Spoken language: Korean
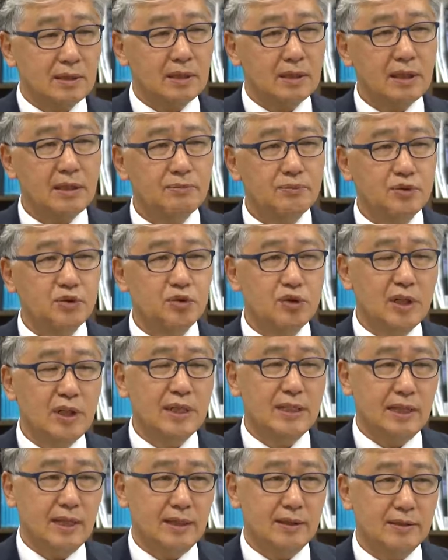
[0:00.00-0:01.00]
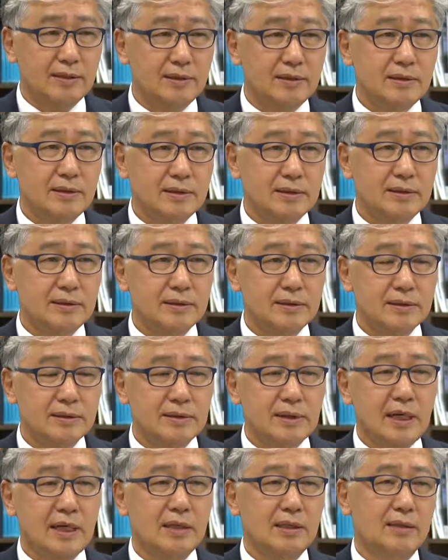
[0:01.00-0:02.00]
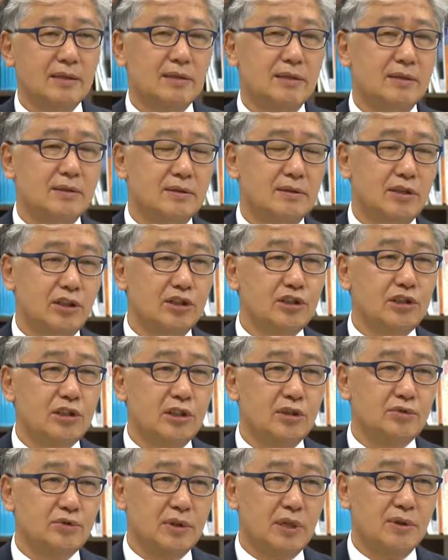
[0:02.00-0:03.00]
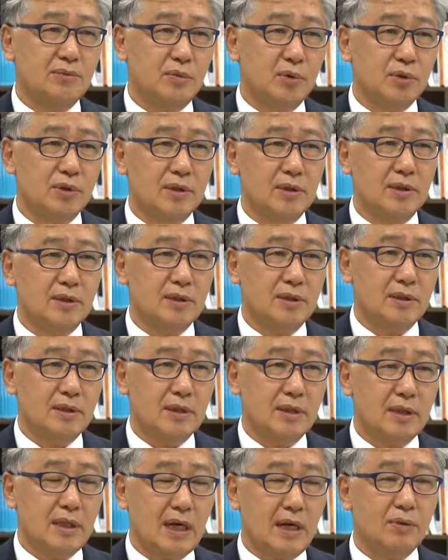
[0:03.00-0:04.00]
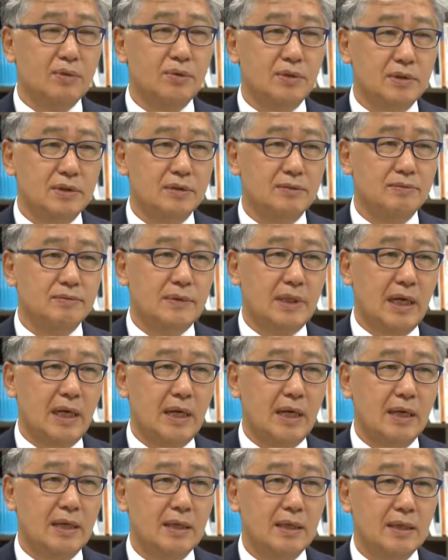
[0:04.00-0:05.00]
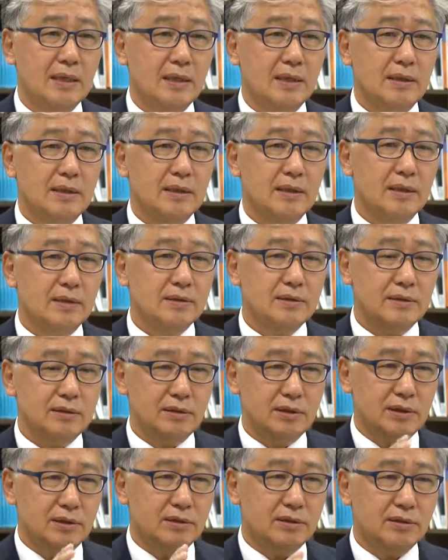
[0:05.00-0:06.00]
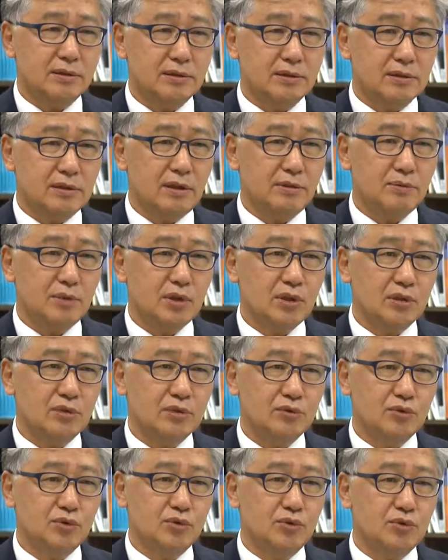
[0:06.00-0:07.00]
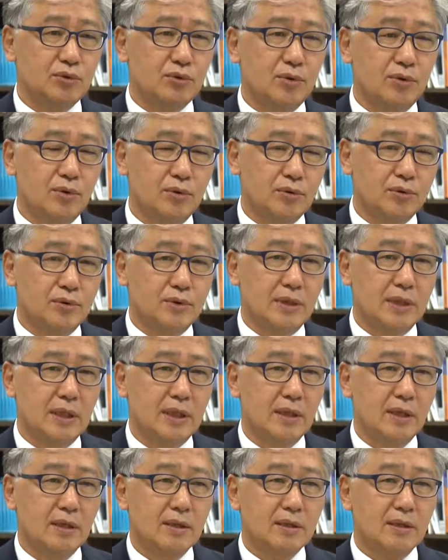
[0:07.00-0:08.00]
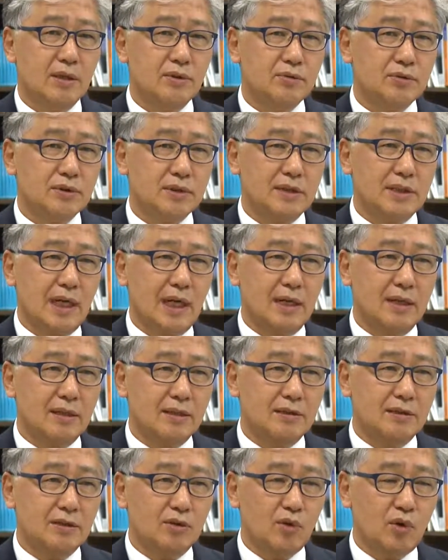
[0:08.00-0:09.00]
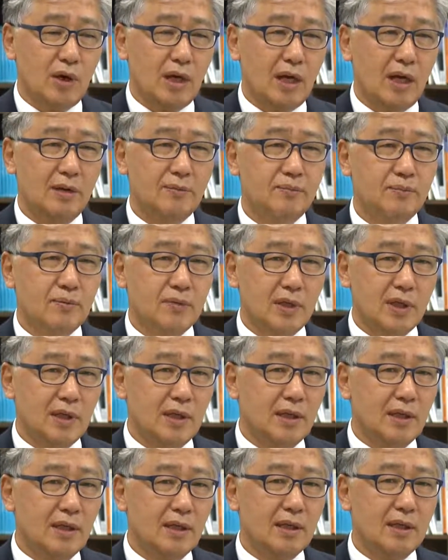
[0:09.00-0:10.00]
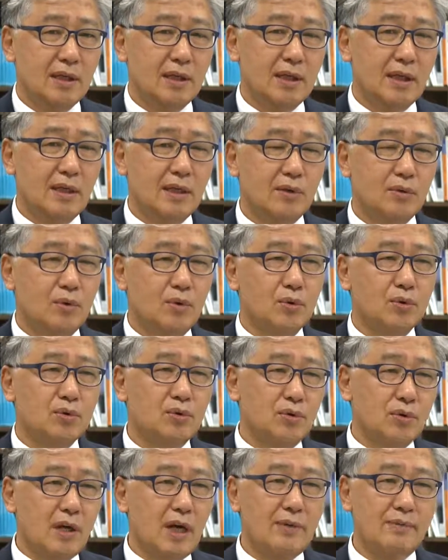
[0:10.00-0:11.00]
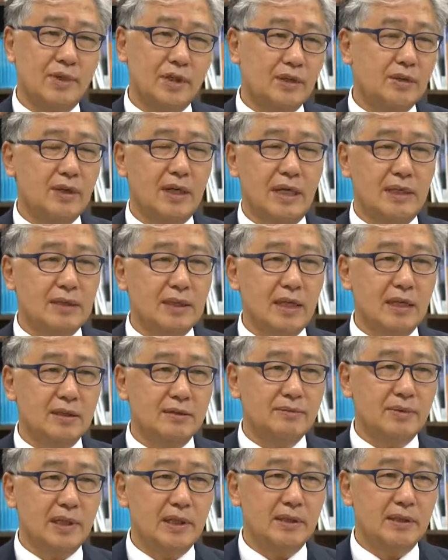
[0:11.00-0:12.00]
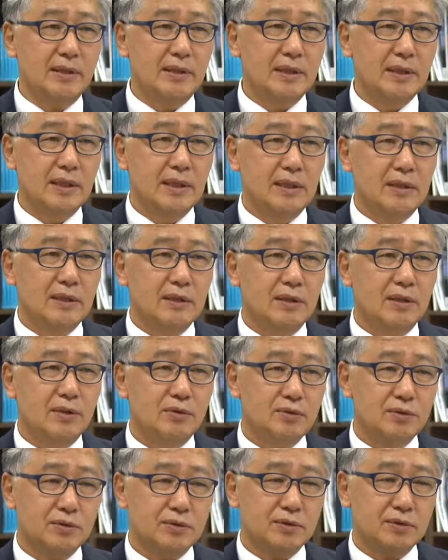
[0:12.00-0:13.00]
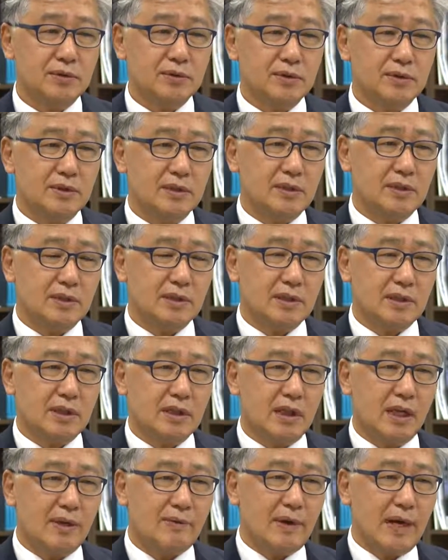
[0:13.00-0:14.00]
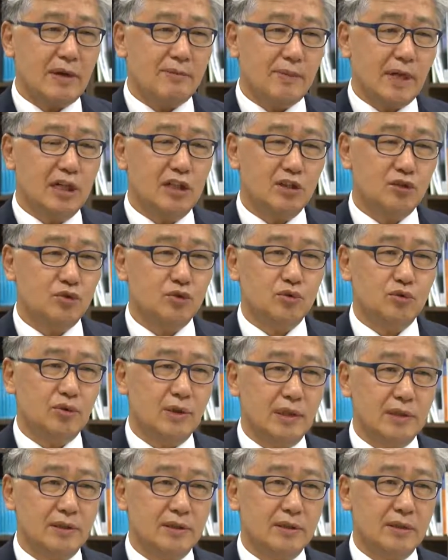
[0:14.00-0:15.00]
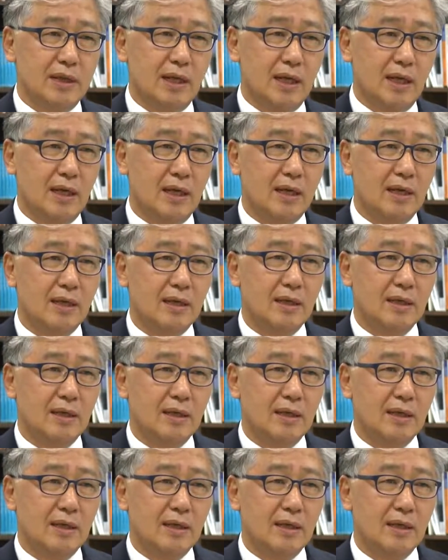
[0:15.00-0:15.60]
상당히 붕괴되는 음, 그러한 현실을 우리가 목격을 하고 있습니다. 그러니까 그 이스트 섬이 주는 교훈 결국 자연과 함께 공존하면서 가지 않으면 결국 이 개발만을 추구했을 때